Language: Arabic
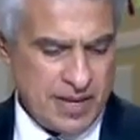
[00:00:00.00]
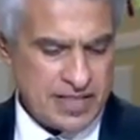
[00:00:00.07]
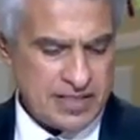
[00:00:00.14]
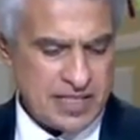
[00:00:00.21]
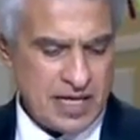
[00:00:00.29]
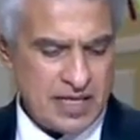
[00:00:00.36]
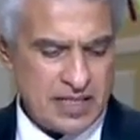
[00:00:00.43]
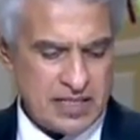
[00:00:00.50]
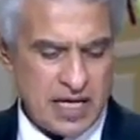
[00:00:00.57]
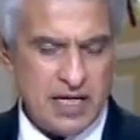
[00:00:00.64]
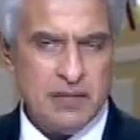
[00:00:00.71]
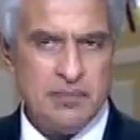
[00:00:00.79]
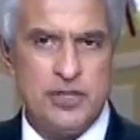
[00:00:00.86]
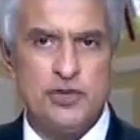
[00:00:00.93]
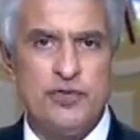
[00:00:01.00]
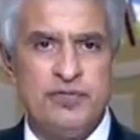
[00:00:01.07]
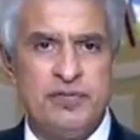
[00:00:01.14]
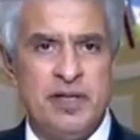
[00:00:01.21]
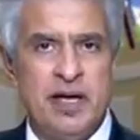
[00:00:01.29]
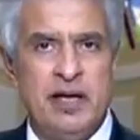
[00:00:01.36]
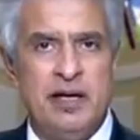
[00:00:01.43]
طبعا زي زي ما
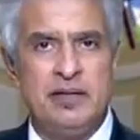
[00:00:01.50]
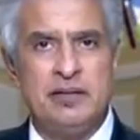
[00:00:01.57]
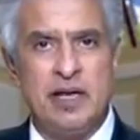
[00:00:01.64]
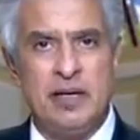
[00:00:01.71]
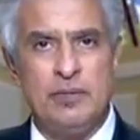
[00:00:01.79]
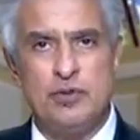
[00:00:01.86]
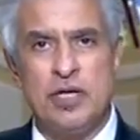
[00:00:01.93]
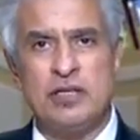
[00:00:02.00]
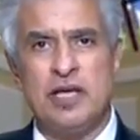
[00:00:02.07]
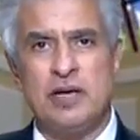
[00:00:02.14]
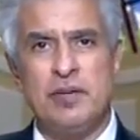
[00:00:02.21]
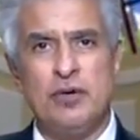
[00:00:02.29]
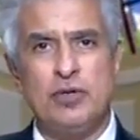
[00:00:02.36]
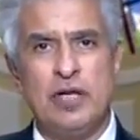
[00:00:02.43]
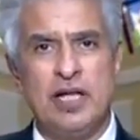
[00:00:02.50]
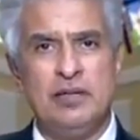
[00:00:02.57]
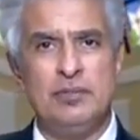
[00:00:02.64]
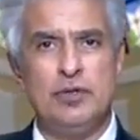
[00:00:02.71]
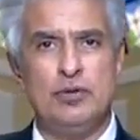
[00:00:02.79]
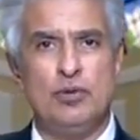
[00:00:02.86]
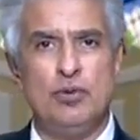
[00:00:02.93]
شفنا طيب وزاره التربيه
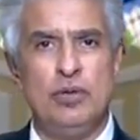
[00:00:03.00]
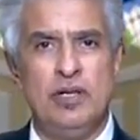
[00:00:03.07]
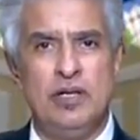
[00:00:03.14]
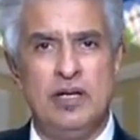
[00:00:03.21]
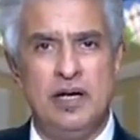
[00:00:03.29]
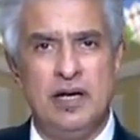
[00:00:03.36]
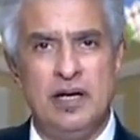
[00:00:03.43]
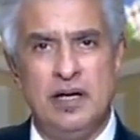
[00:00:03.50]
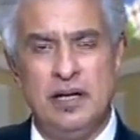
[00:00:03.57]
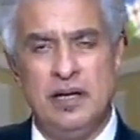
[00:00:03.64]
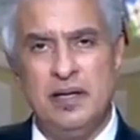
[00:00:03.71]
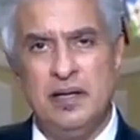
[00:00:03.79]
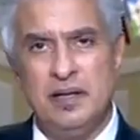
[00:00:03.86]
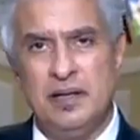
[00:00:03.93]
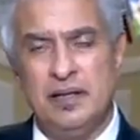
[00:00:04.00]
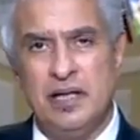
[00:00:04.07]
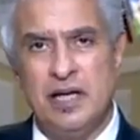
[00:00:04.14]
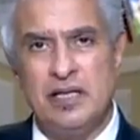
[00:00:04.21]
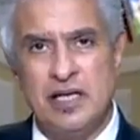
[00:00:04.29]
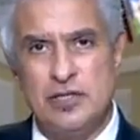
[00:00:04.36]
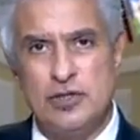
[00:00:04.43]
والتعليم بتقول آه، آه،
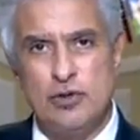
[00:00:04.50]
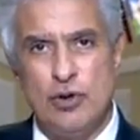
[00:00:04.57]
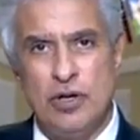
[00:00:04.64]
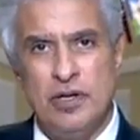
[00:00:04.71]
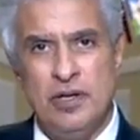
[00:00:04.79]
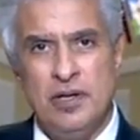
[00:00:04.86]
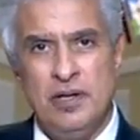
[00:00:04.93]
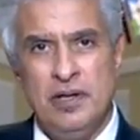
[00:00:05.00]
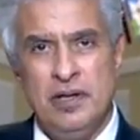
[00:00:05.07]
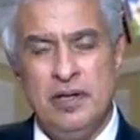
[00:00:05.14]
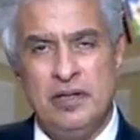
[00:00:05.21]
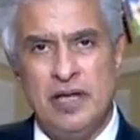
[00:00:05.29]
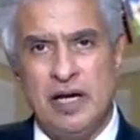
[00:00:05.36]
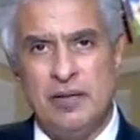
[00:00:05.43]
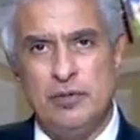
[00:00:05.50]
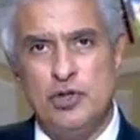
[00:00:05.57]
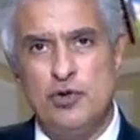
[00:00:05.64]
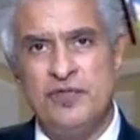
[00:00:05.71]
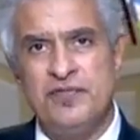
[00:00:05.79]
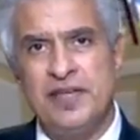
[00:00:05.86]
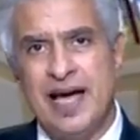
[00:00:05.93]
لا تصلح طيب
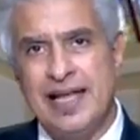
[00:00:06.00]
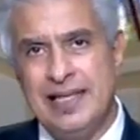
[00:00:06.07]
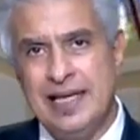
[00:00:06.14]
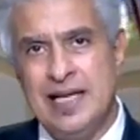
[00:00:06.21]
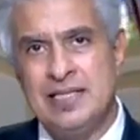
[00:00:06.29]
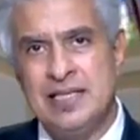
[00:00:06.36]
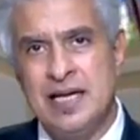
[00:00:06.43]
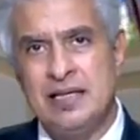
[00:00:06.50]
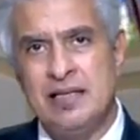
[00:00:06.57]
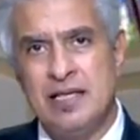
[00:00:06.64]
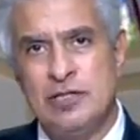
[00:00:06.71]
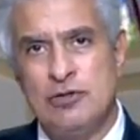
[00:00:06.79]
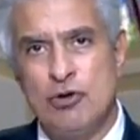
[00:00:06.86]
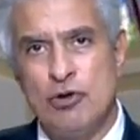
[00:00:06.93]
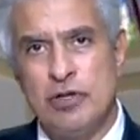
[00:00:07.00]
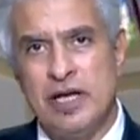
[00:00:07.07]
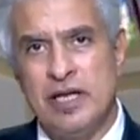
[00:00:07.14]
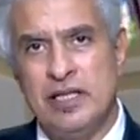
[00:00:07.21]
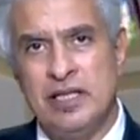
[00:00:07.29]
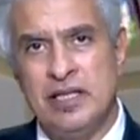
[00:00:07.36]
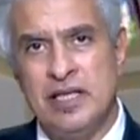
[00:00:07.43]
نشوف نخليها ازاي تصلح
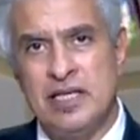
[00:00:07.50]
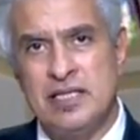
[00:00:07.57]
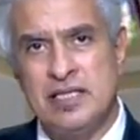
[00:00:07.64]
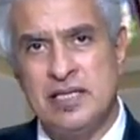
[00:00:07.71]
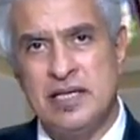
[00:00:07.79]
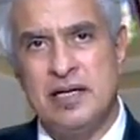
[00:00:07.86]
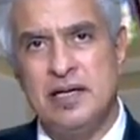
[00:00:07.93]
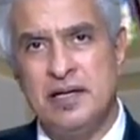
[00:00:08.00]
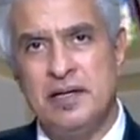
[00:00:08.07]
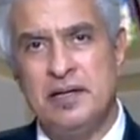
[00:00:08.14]
لان الناس